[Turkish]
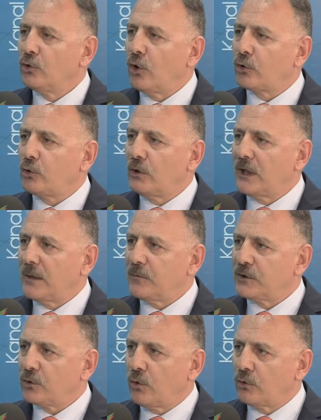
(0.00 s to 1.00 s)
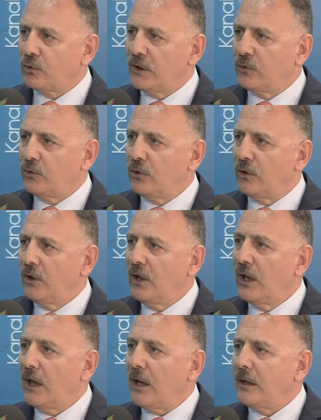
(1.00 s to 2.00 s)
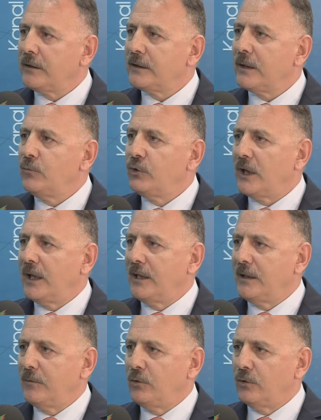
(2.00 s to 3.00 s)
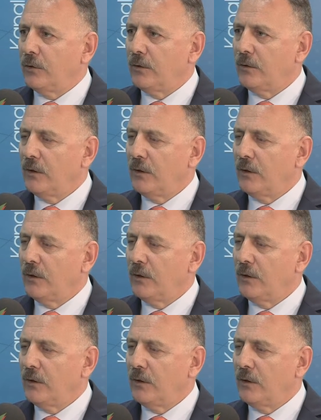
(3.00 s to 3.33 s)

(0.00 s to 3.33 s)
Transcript: Doktorlarımız kontrol ediyor. Anında müdahale edebiliyor.